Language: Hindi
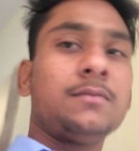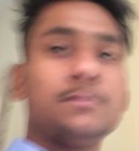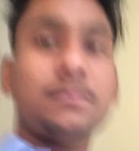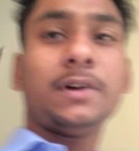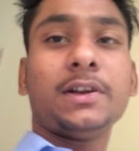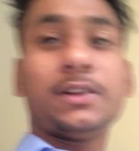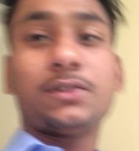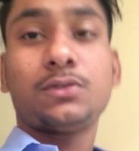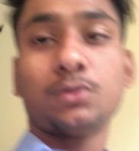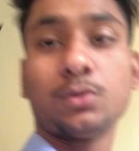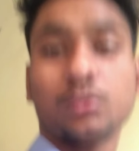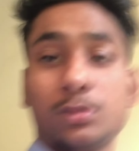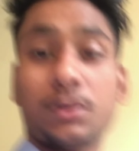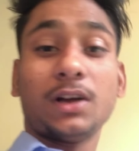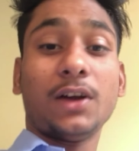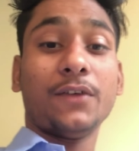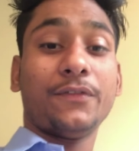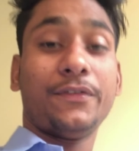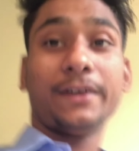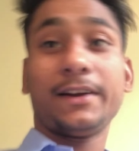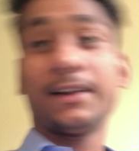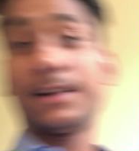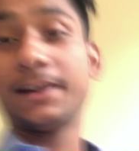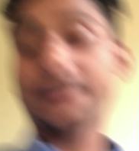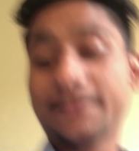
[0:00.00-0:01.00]
भाई तुक्का
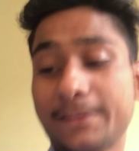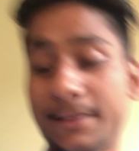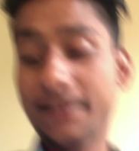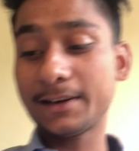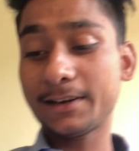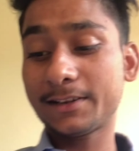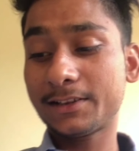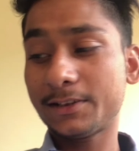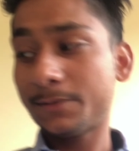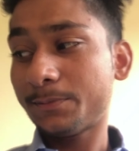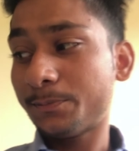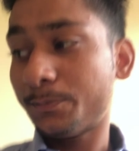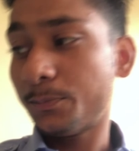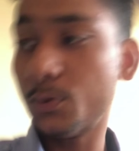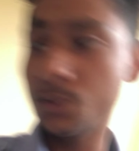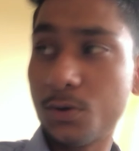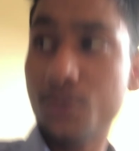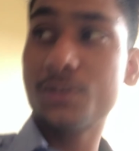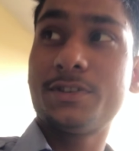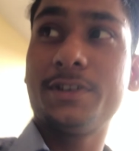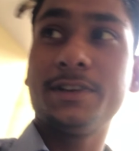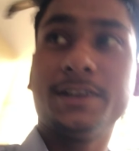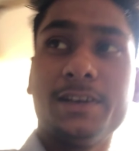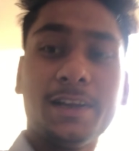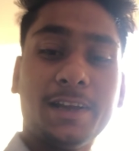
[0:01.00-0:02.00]
फिट करते करते
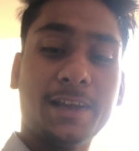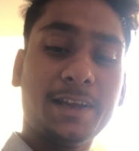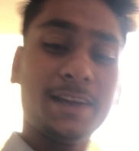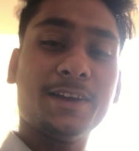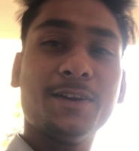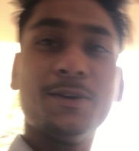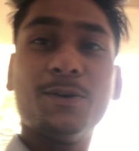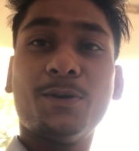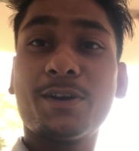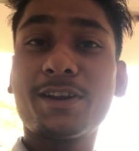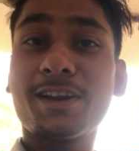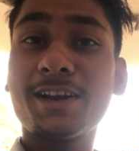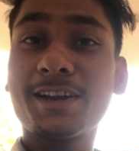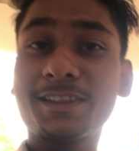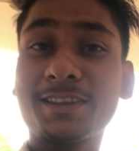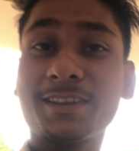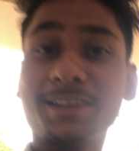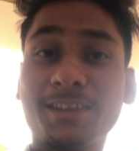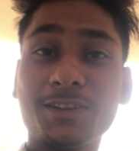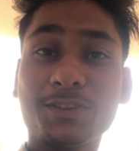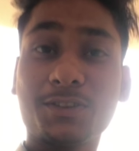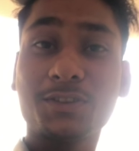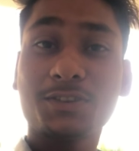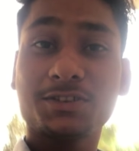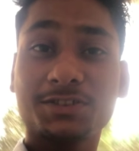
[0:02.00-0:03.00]
पहुँच ही गए और यार
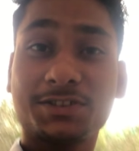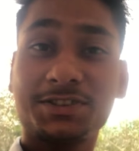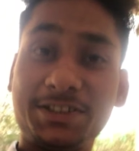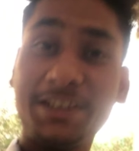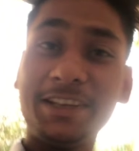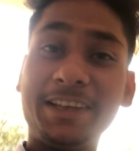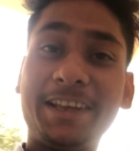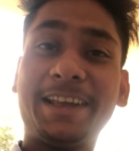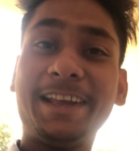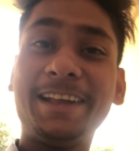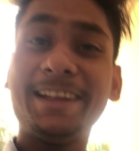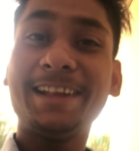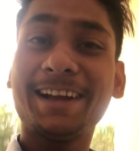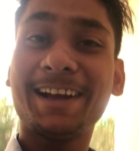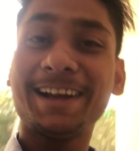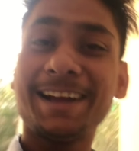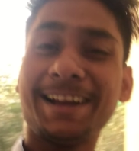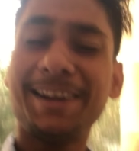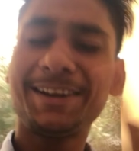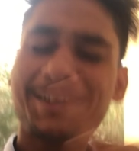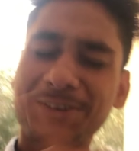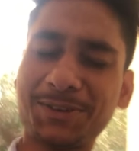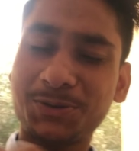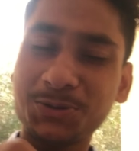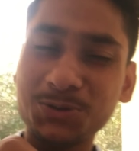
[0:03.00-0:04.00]
सी की
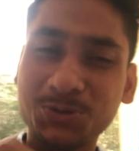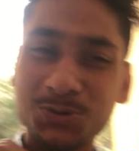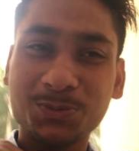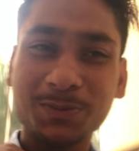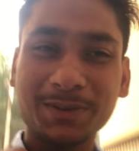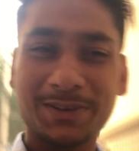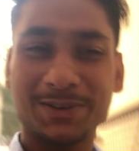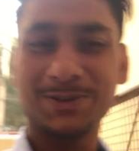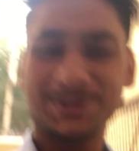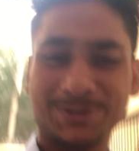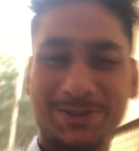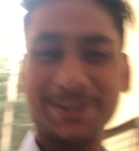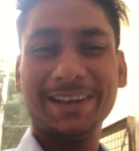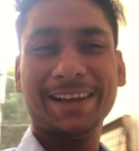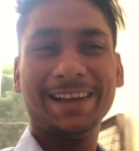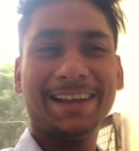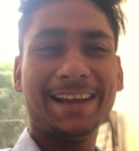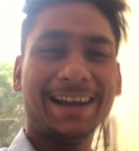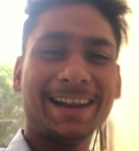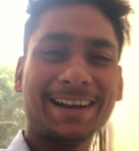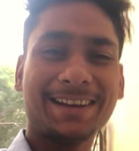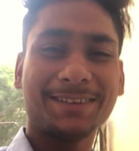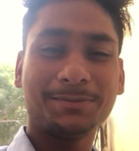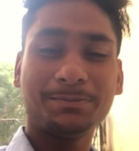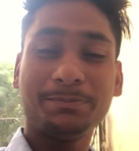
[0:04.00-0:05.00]
जगह टू में घुस गए
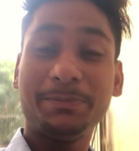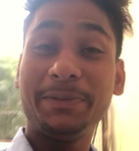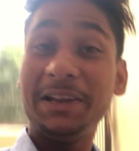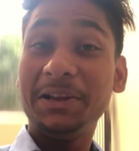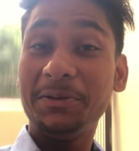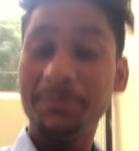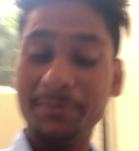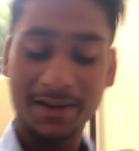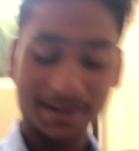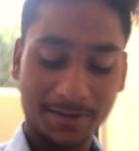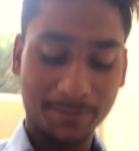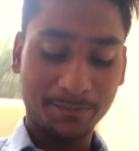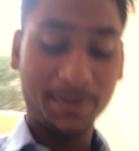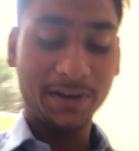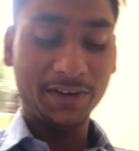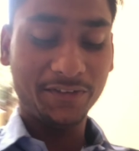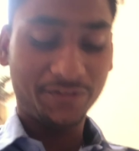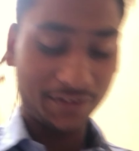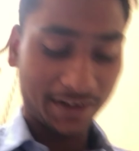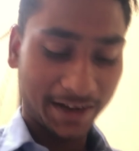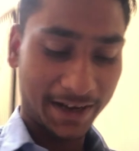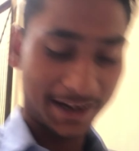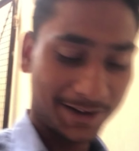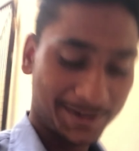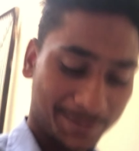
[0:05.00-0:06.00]
यार बी में बी
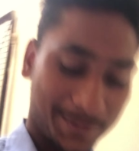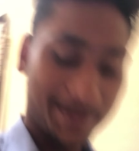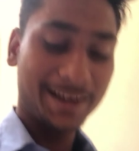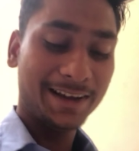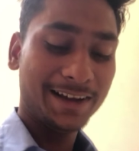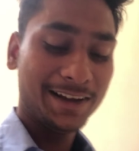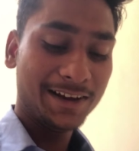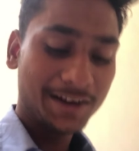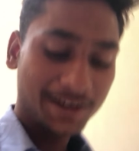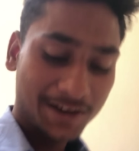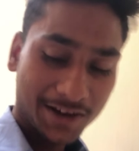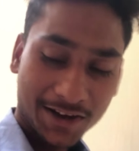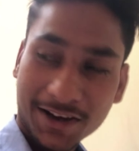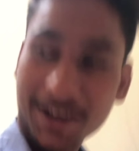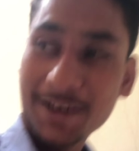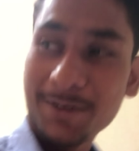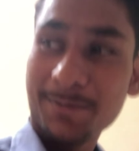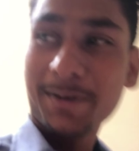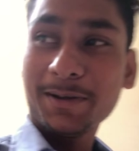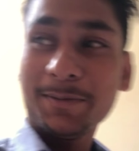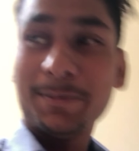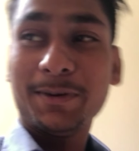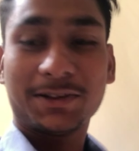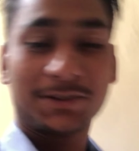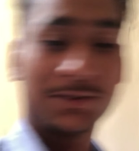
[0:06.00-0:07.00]
फ्लैट में
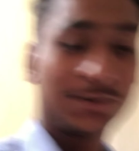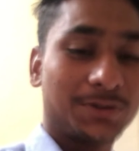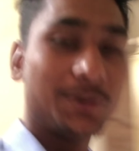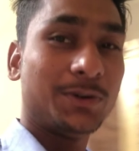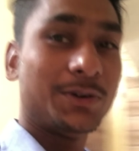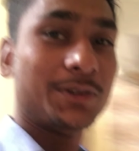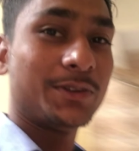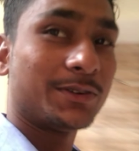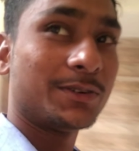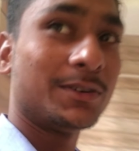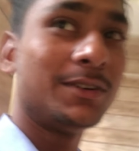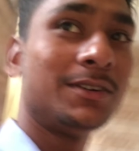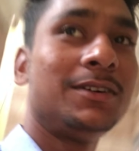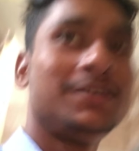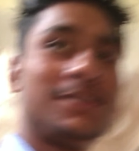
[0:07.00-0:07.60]
भाई बच्चों को दो